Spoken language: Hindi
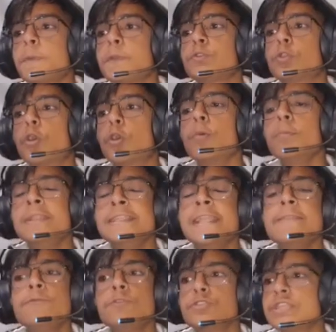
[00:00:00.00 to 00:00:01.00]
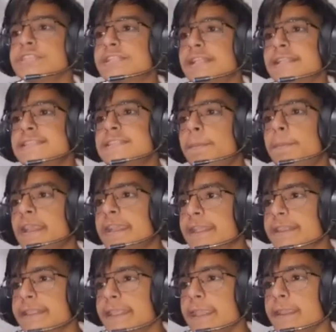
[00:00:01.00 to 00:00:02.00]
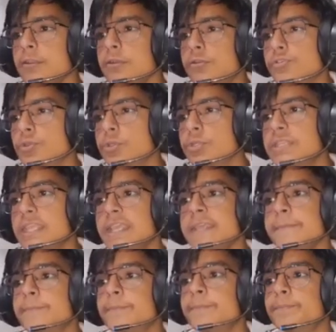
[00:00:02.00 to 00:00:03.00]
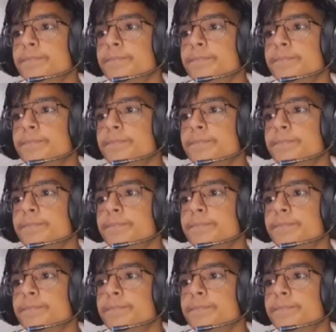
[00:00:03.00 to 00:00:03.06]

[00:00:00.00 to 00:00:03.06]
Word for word: तो दो मिलियन व्यूज जल्दी से प्ले करते अच्छा हैं झूठ तो पैरामीटर